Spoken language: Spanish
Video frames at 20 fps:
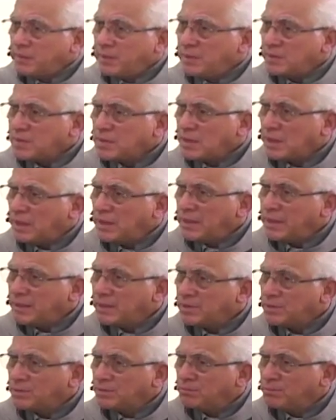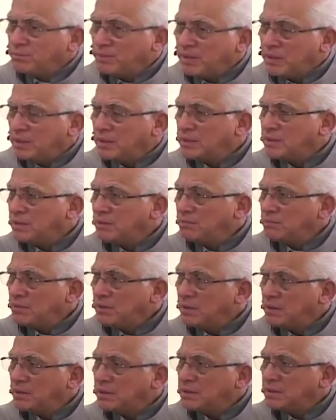pensar en esos miles y
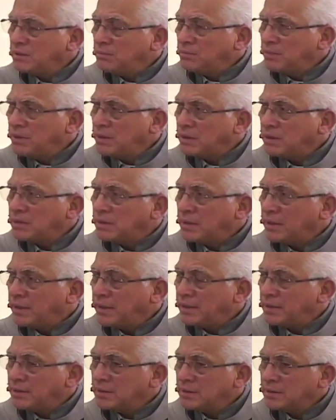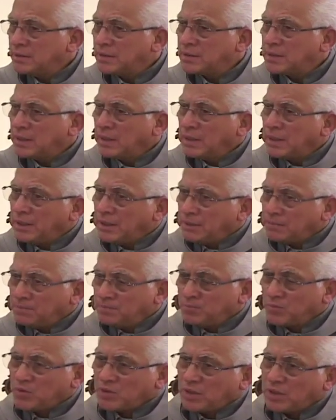miles y miles de gentes
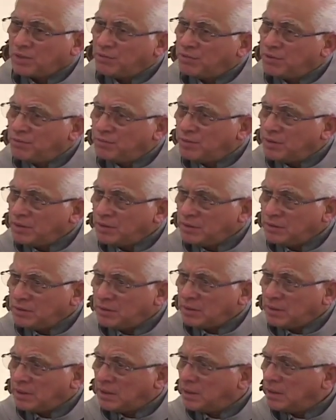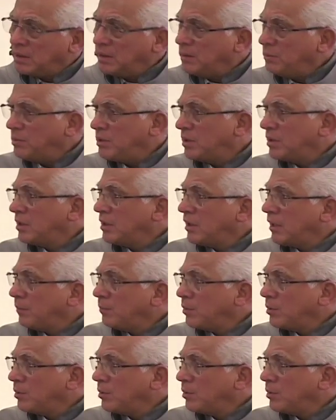mm, que viven en el límite de la